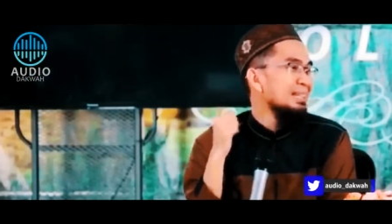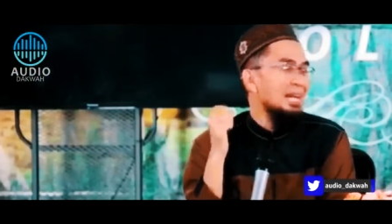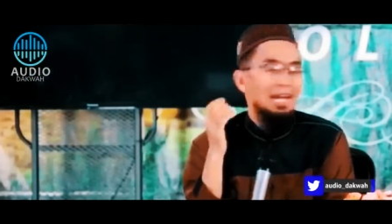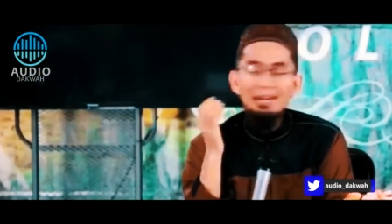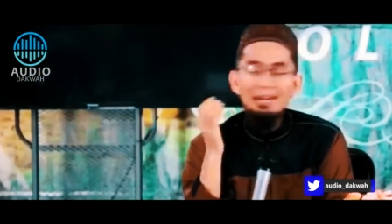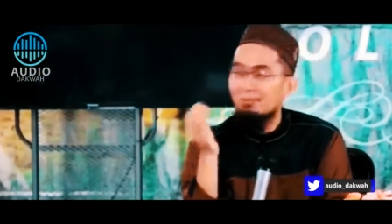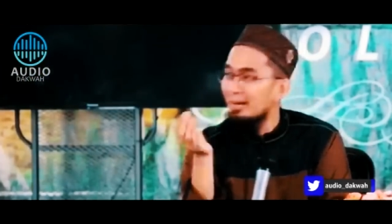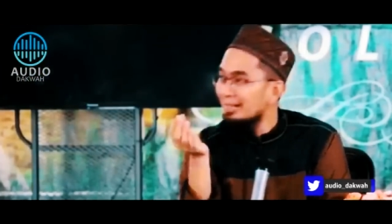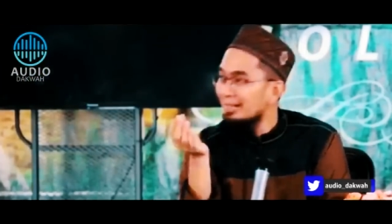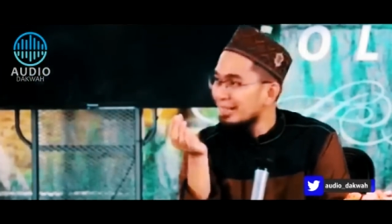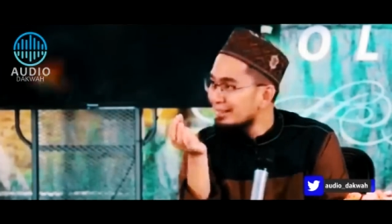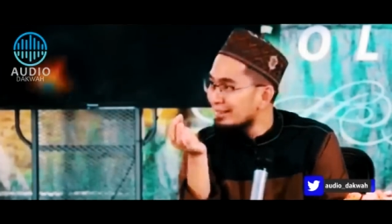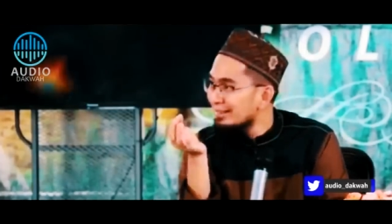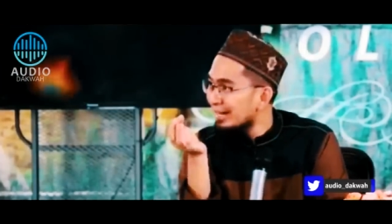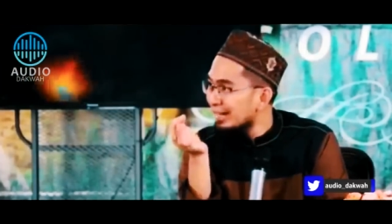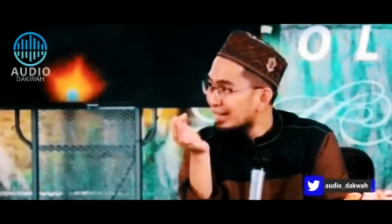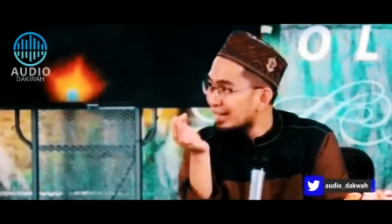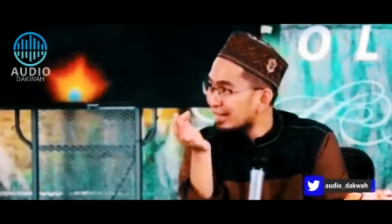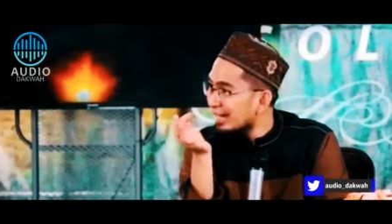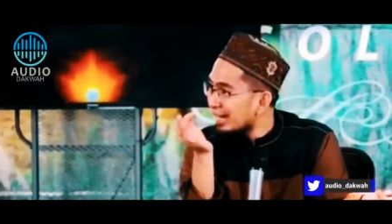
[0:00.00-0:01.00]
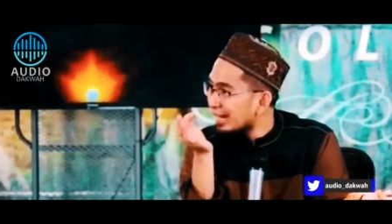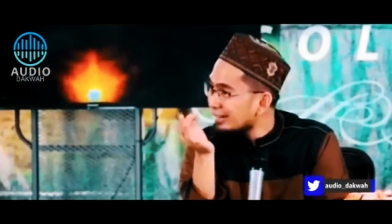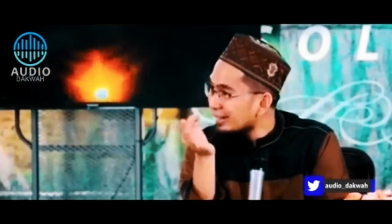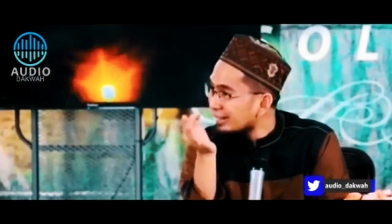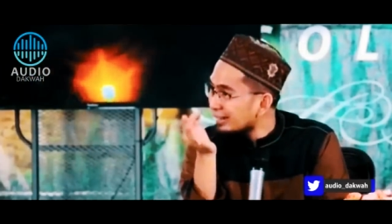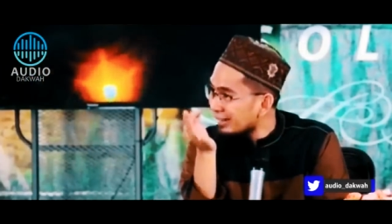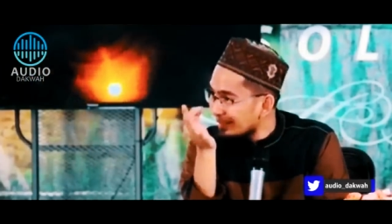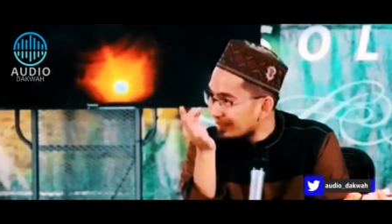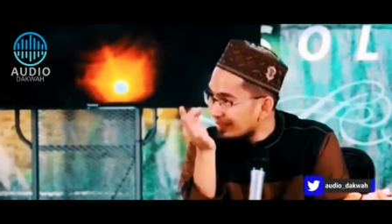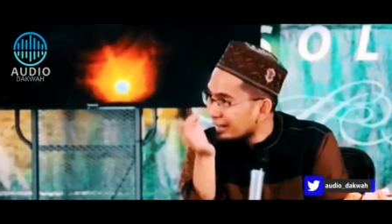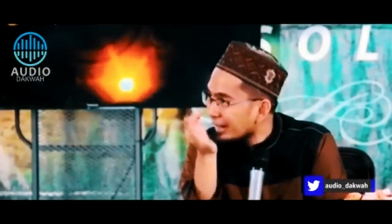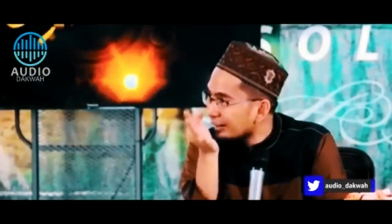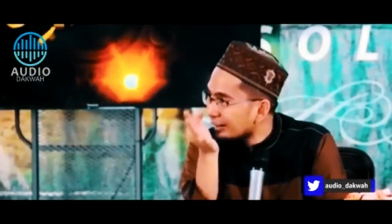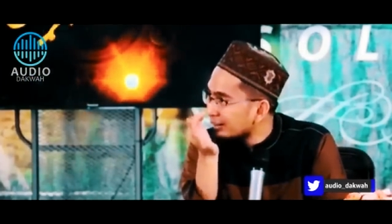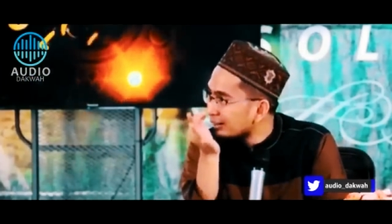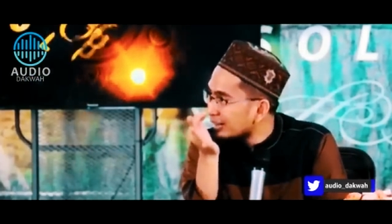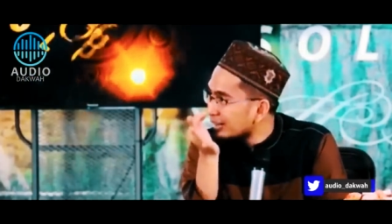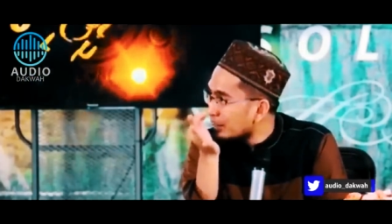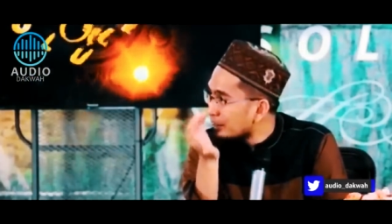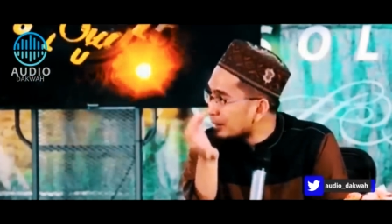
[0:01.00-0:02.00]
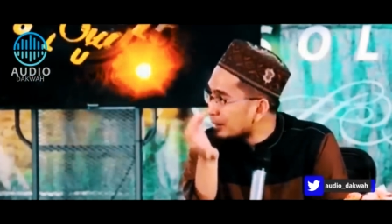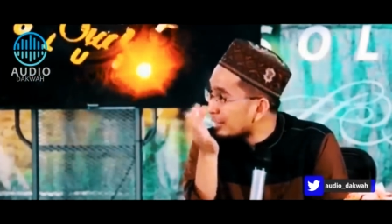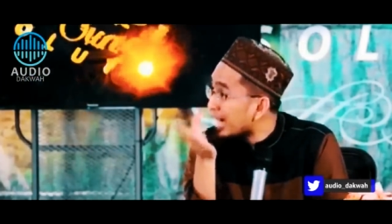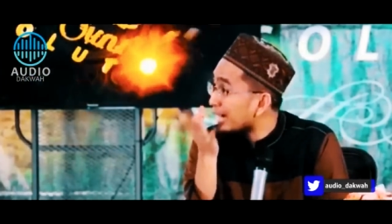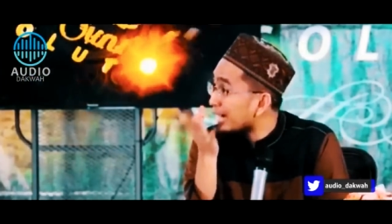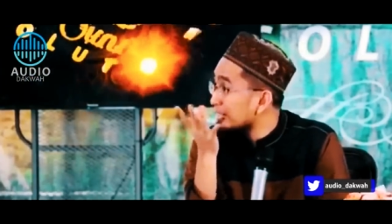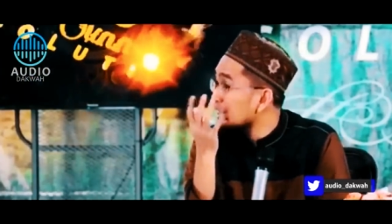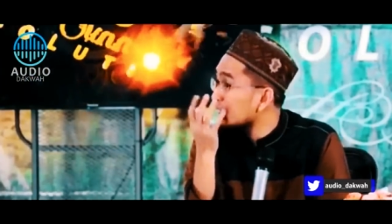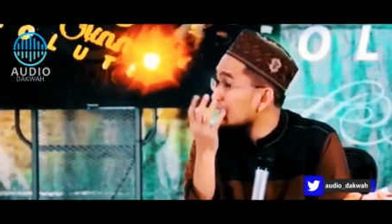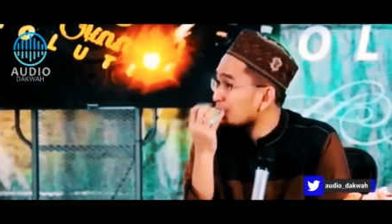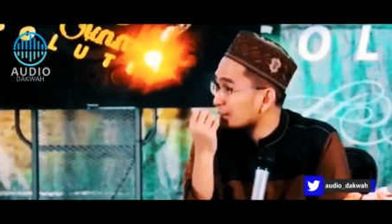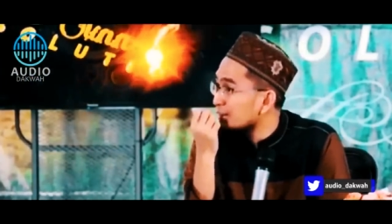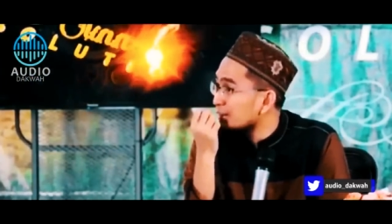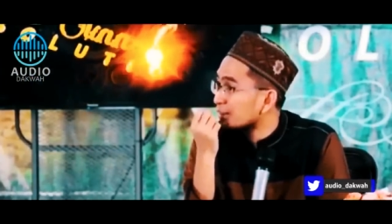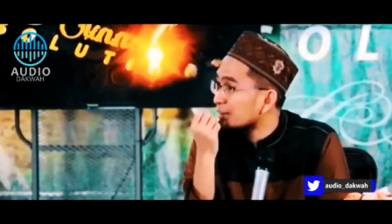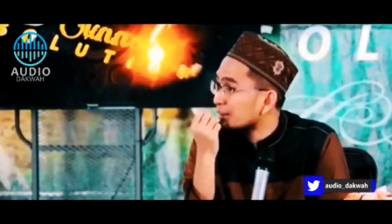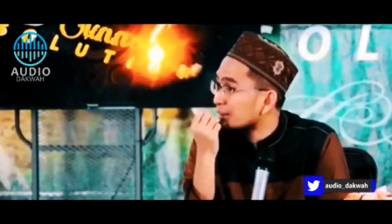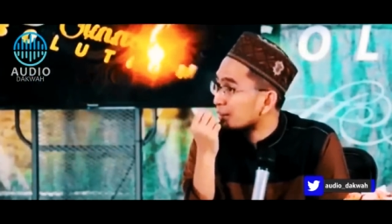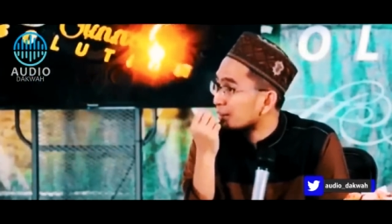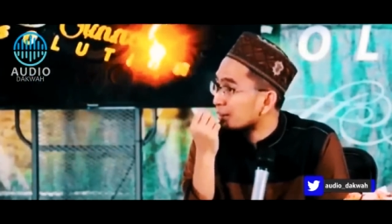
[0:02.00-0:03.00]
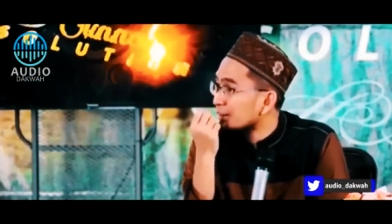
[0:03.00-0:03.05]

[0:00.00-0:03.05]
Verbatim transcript: Amalan yang kelihatan ringan, tapi dahsyat.